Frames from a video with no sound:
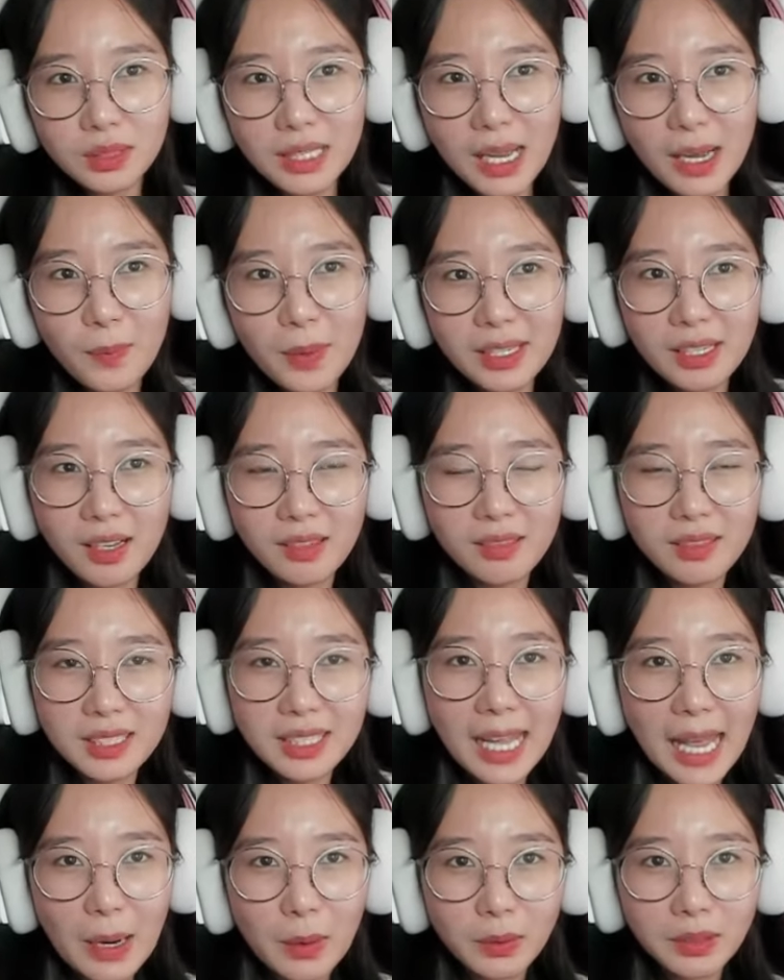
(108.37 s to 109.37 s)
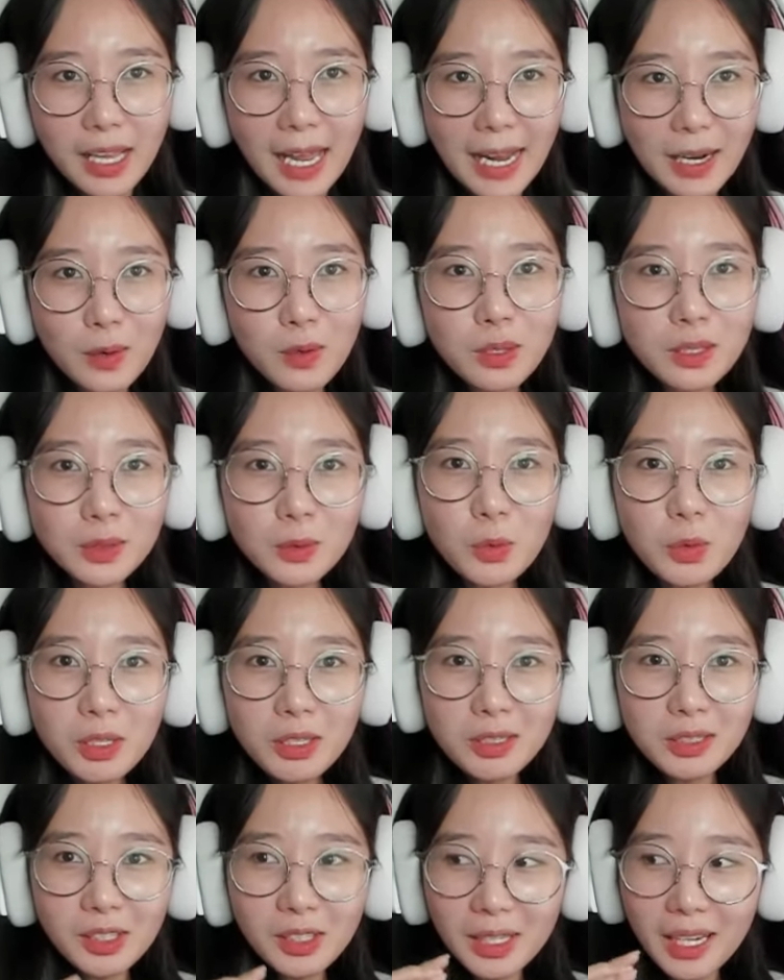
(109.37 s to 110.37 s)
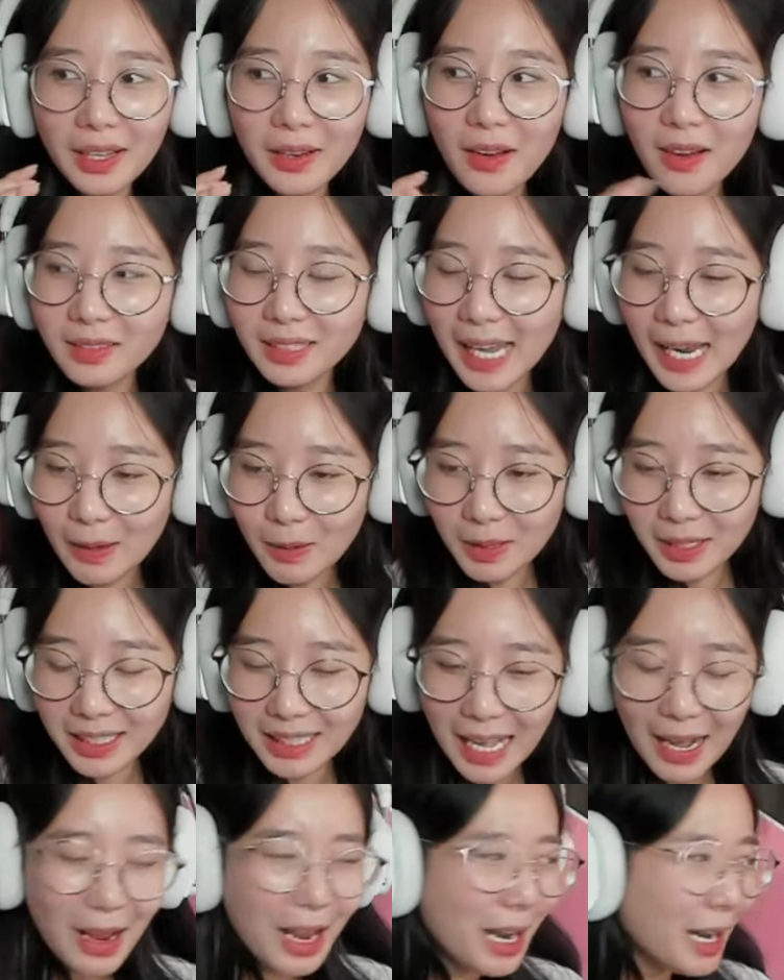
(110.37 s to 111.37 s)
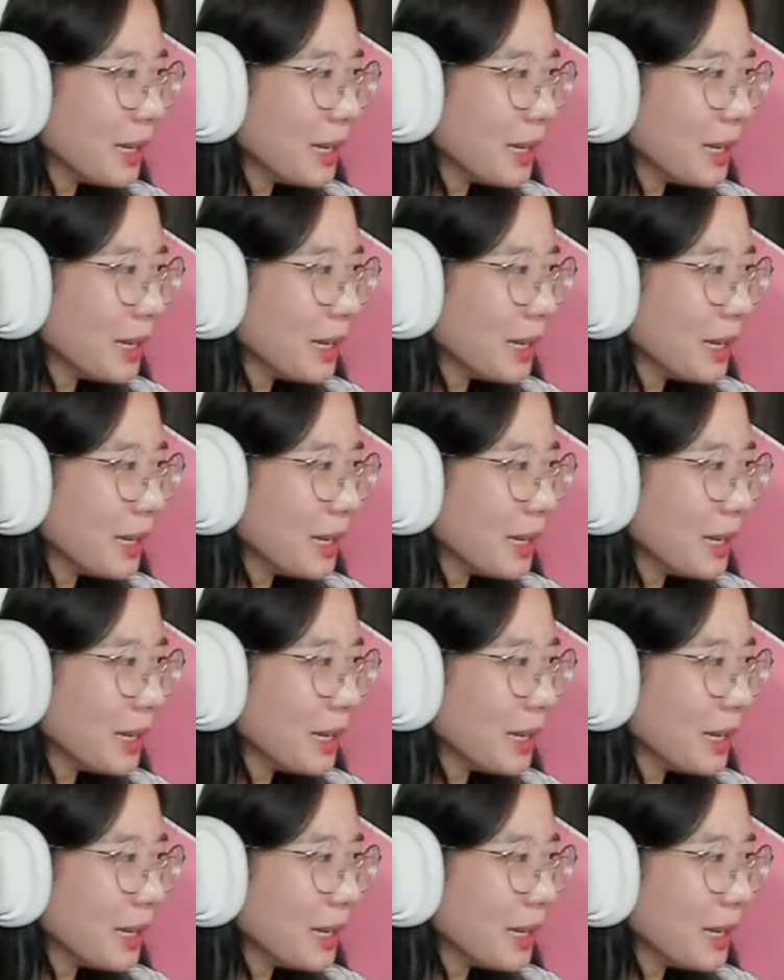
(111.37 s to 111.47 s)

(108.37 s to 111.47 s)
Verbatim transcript: Sao bây giờ người già người ta hay có cái xu hướng gọi là đơn giản quá vậy ta.